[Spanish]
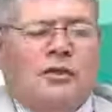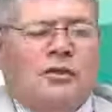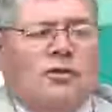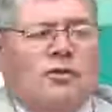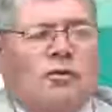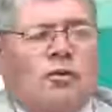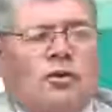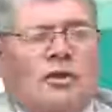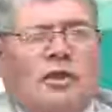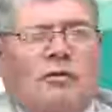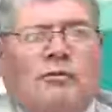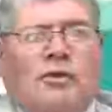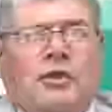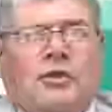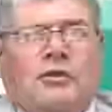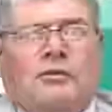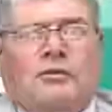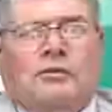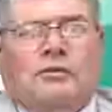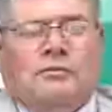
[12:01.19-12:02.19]
hubo
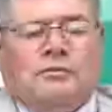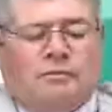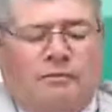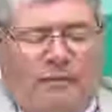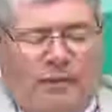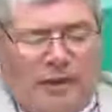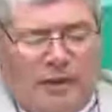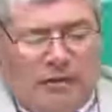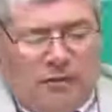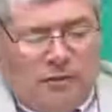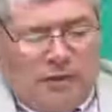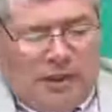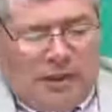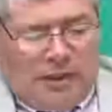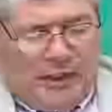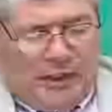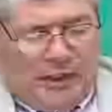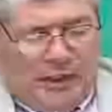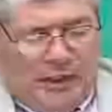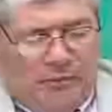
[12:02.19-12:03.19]
también
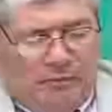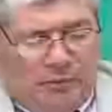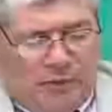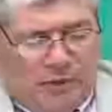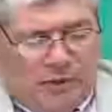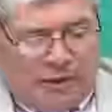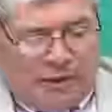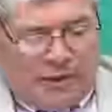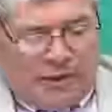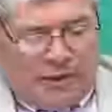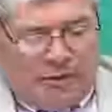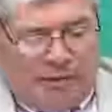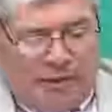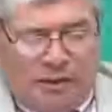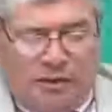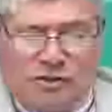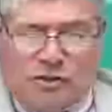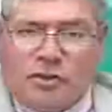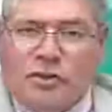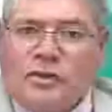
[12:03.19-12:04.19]
una importante
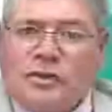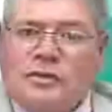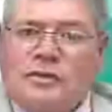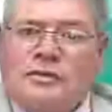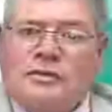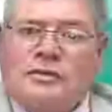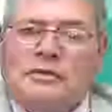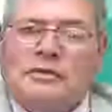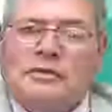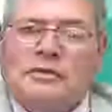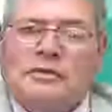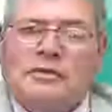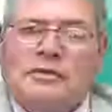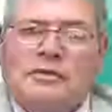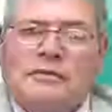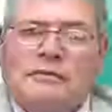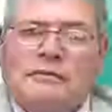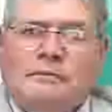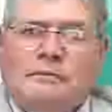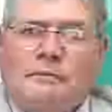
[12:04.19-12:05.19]
aparición.
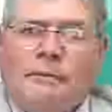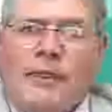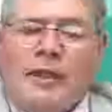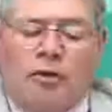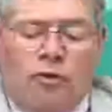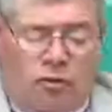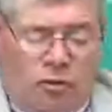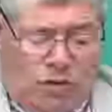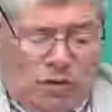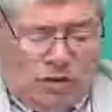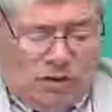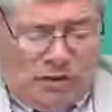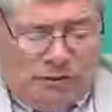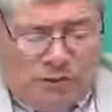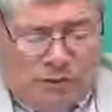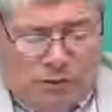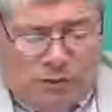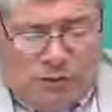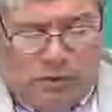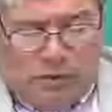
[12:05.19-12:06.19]
Todo se
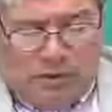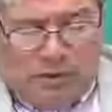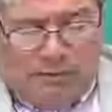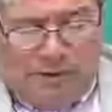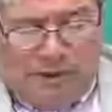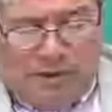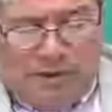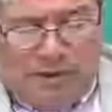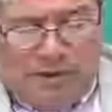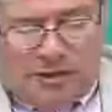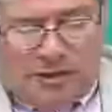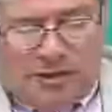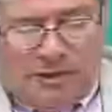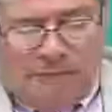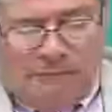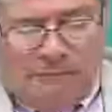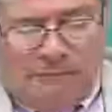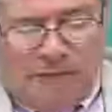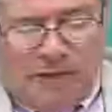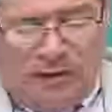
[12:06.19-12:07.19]
produjo aparte
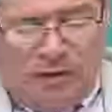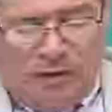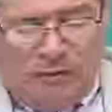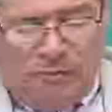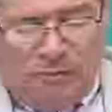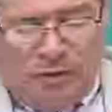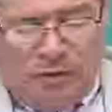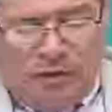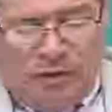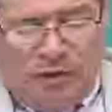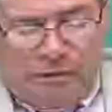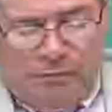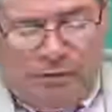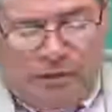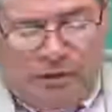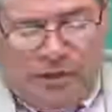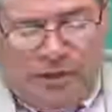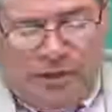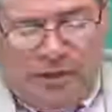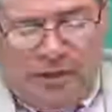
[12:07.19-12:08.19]
¿Por qué? ¿Por
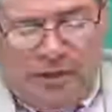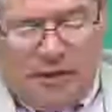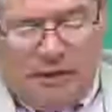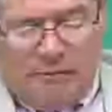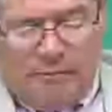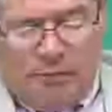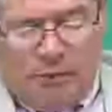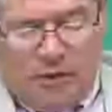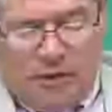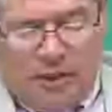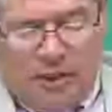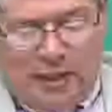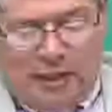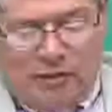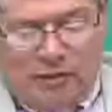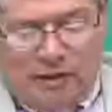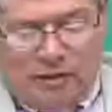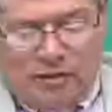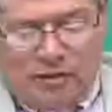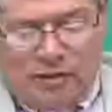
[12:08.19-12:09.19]
qué? Porque la
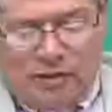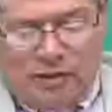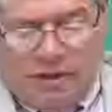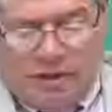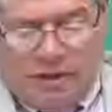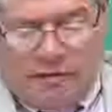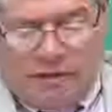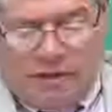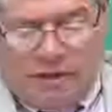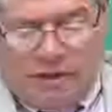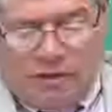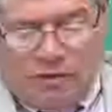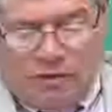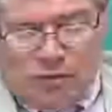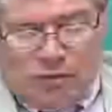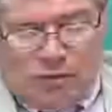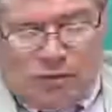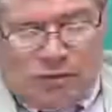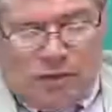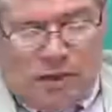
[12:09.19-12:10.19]
oración estaba en
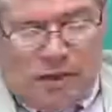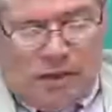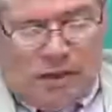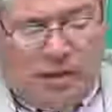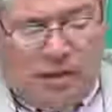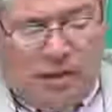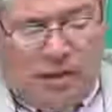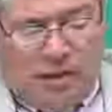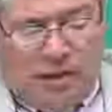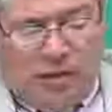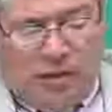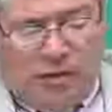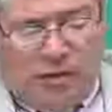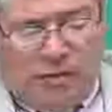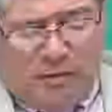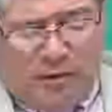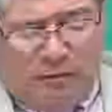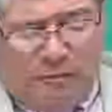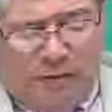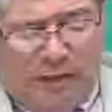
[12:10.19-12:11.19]
Jesús. Y las
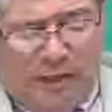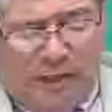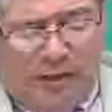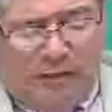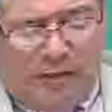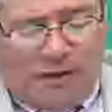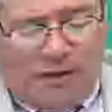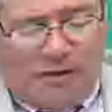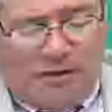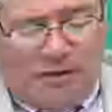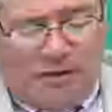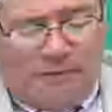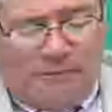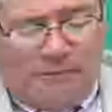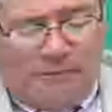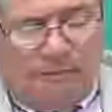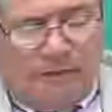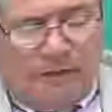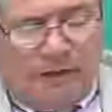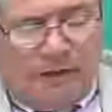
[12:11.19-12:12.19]
últimas palabras
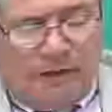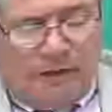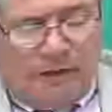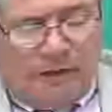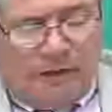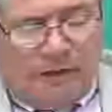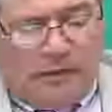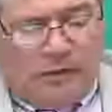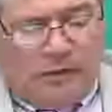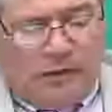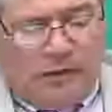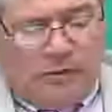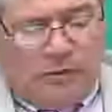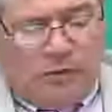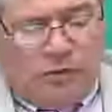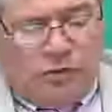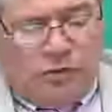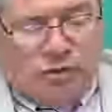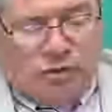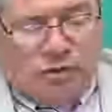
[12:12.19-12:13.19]
que
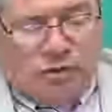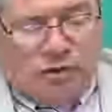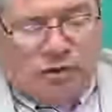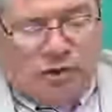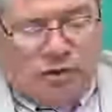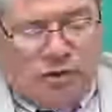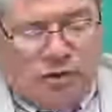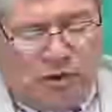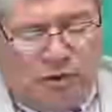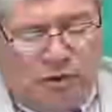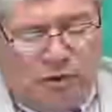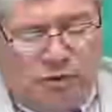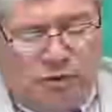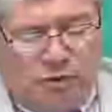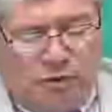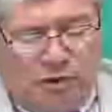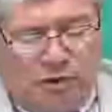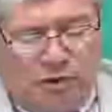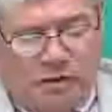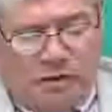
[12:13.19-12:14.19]
pronunció Jesús antes de su
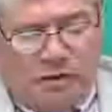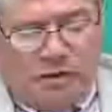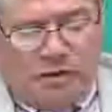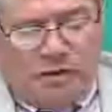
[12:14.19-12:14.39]
muerte